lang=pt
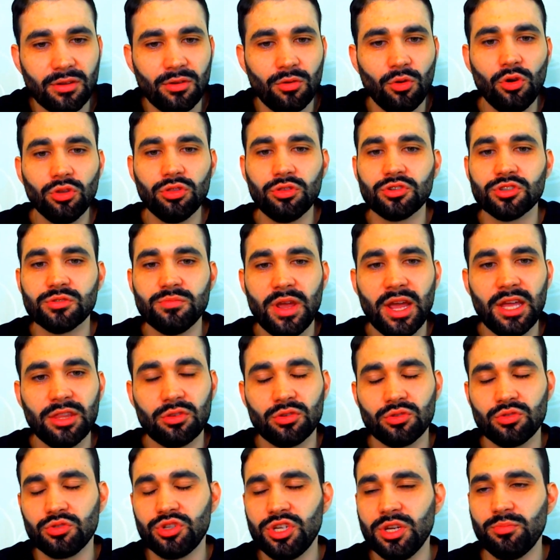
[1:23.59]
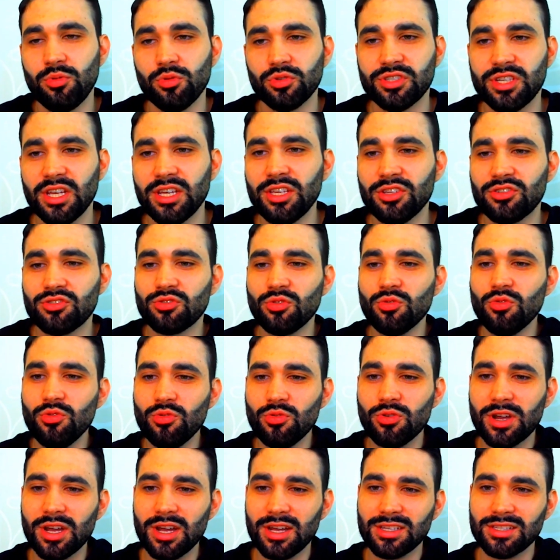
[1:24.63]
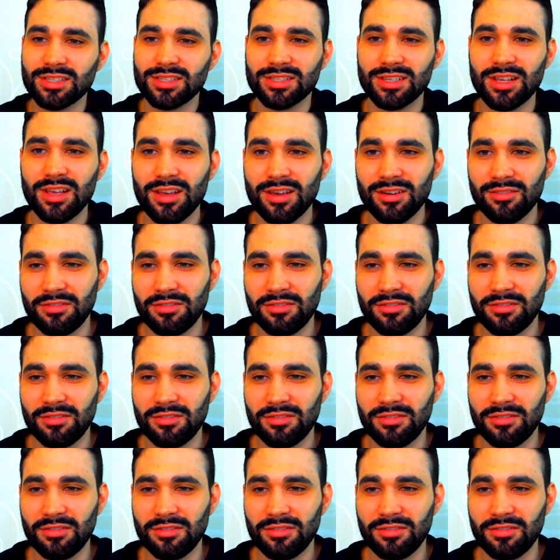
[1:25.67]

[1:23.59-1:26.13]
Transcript: outros métodos, do tipo sanguessugas,